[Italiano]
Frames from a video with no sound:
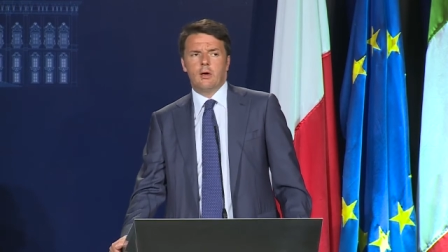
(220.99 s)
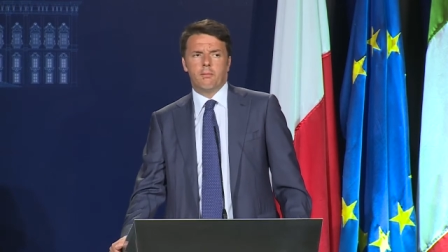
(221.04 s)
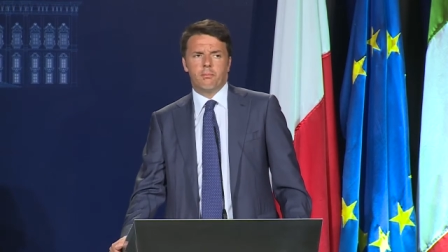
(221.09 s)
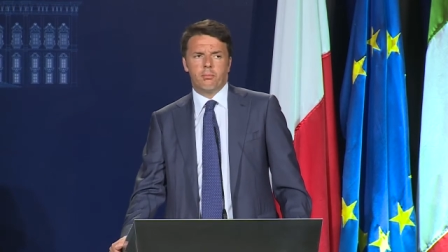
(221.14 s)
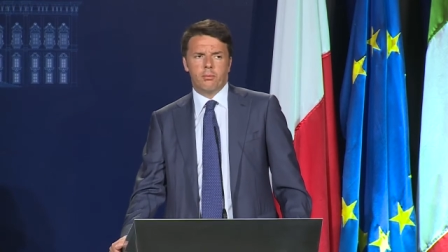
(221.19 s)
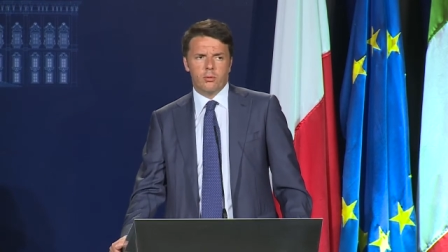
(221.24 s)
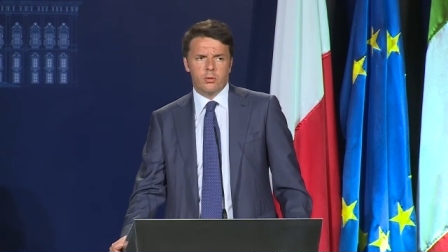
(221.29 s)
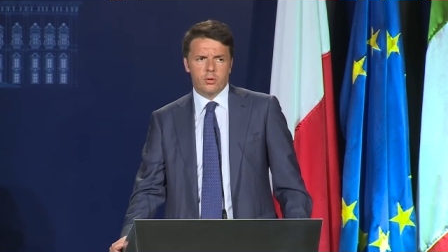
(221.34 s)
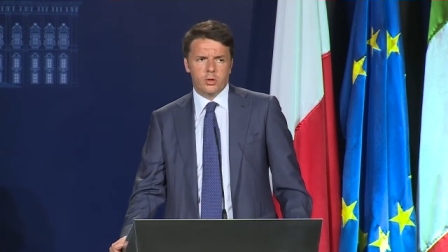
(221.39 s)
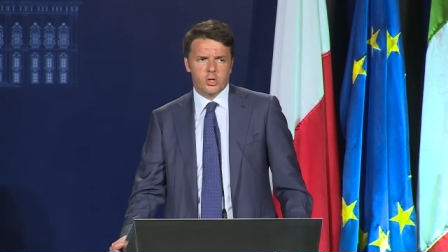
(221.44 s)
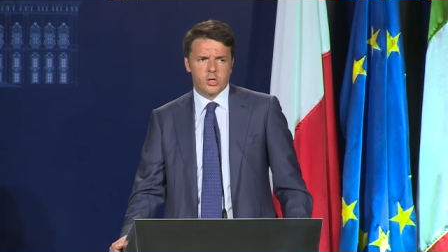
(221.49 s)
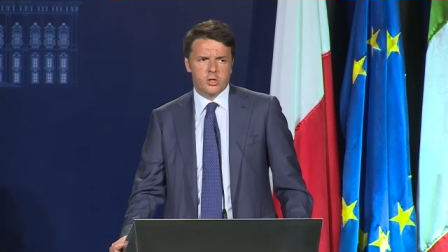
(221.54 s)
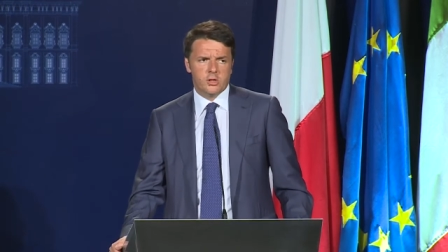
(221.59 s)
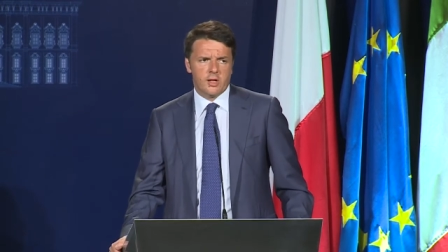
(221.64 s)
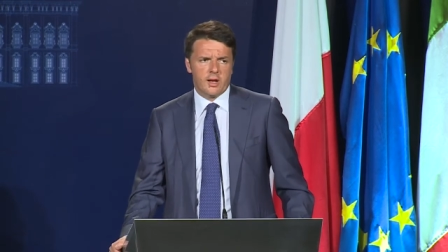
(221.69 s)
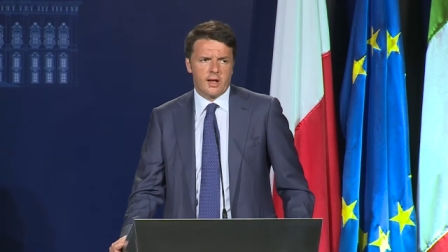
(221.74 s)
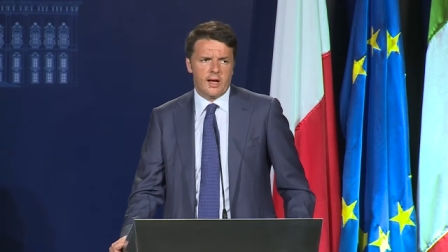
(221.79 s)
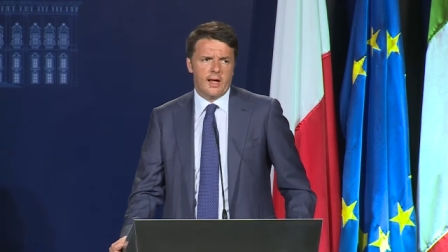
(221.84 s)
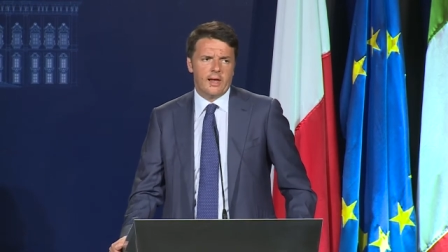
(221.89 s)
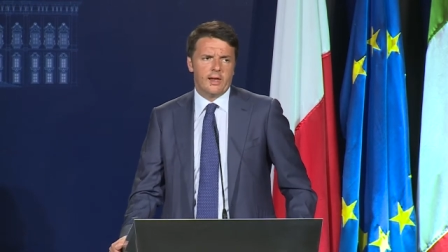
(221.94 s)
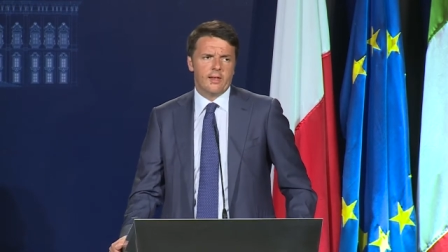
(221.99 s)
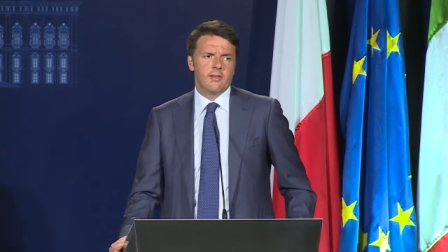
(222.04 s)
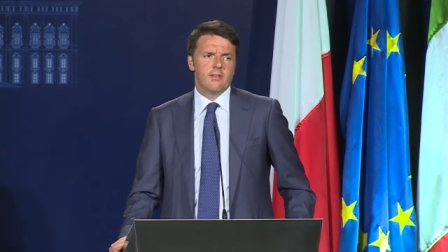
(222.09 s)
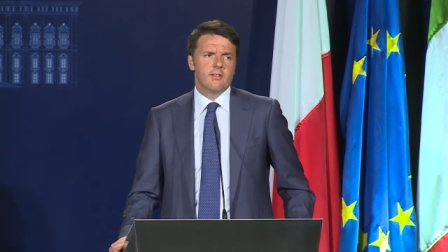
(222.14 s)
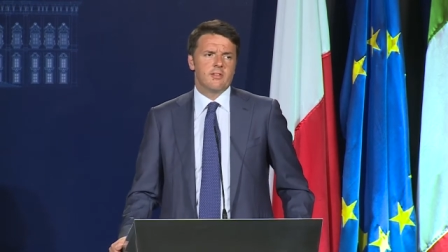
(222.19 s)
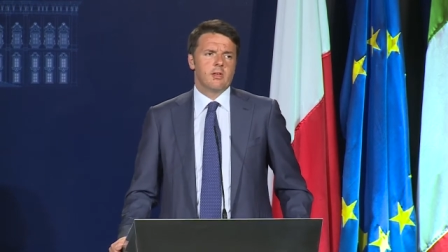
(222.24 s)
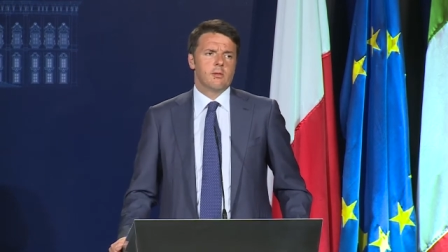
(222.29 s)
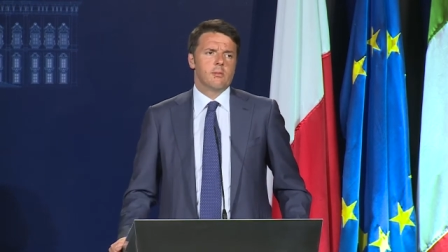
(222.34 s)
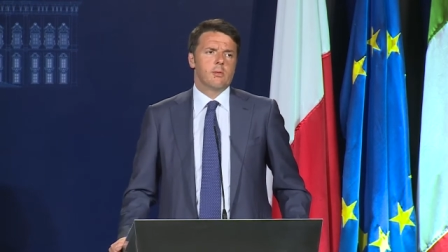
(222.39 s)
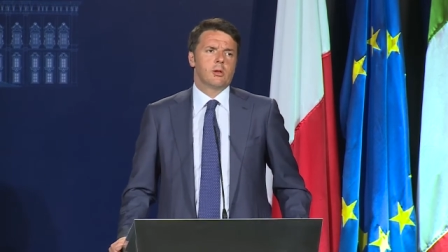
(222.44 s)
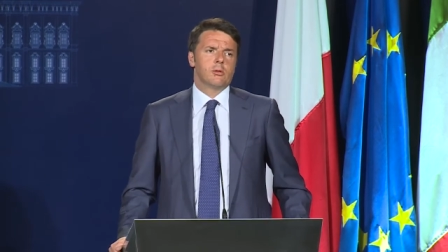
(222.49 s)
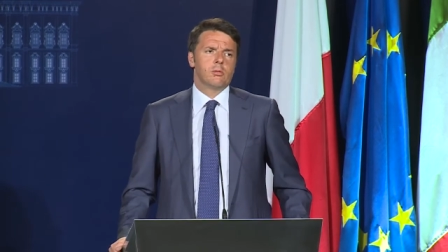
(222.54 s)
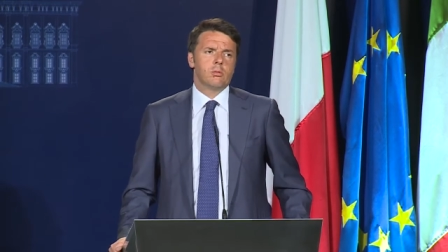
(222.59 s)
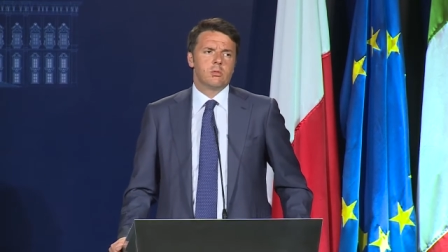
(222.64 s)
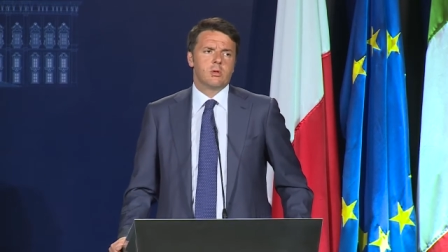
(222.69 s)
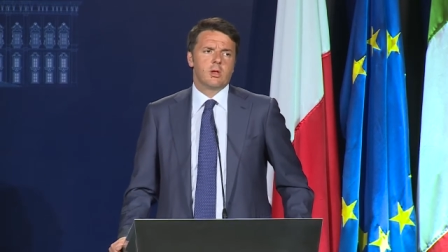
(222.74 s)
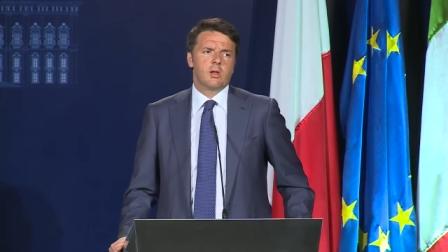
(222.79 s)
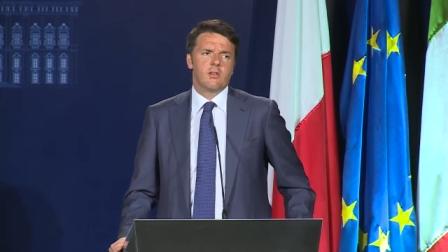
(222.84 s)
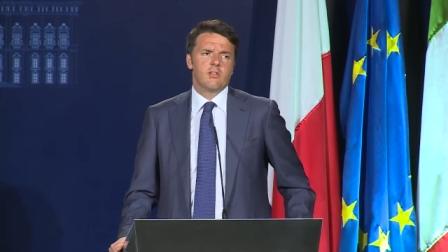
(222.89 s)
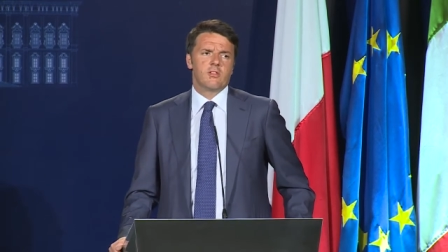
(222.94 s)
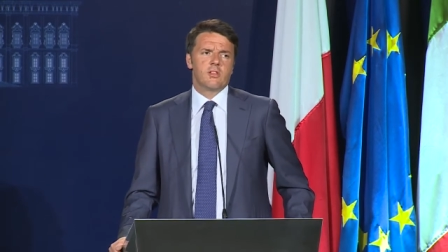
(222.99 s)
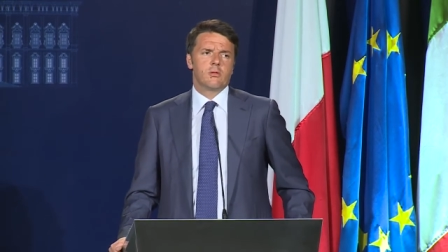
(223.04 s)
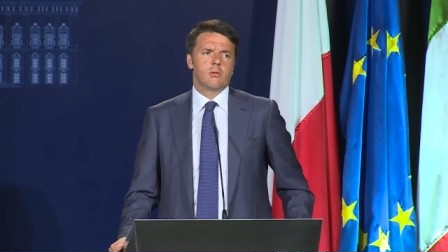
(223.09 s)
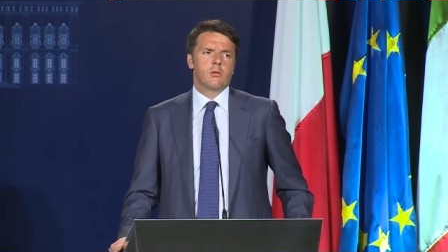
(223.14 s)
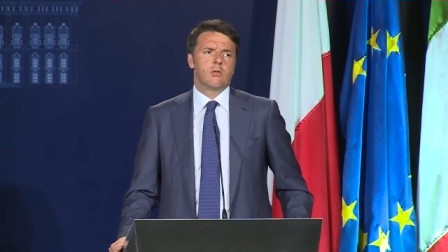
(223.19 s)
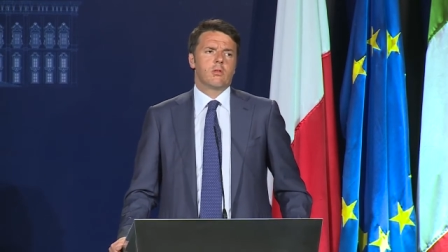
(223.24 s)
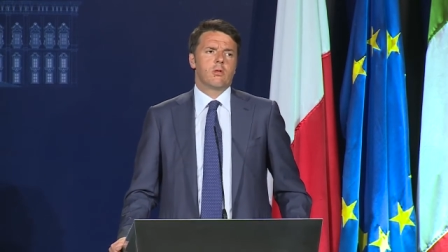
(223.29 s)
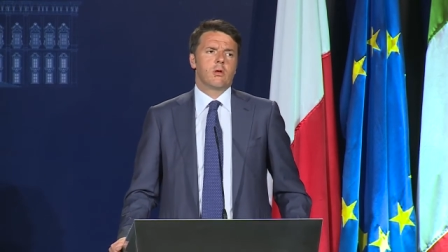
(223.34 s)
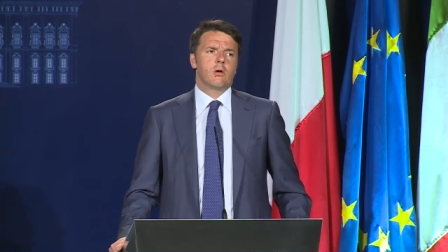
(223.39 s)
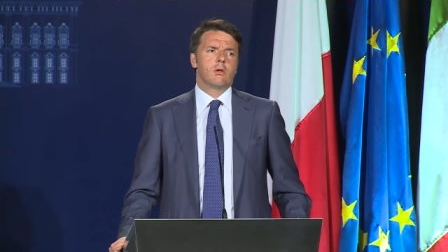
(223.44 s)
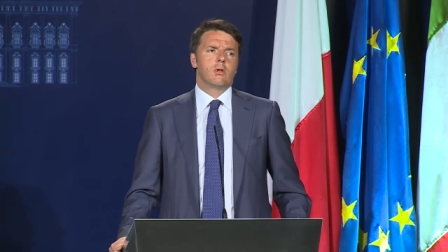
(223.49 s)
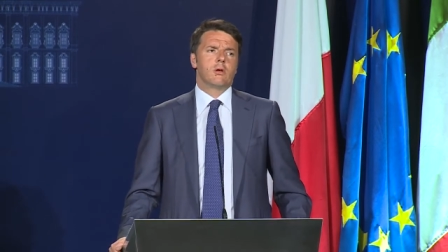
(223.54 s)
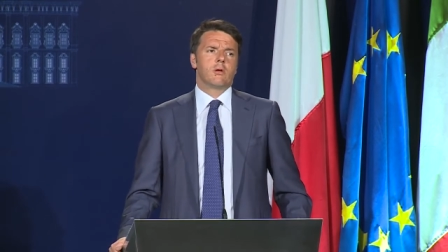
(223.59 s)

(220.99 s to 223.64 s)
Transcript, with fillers: e più in generale insieme a tutte le istituzioni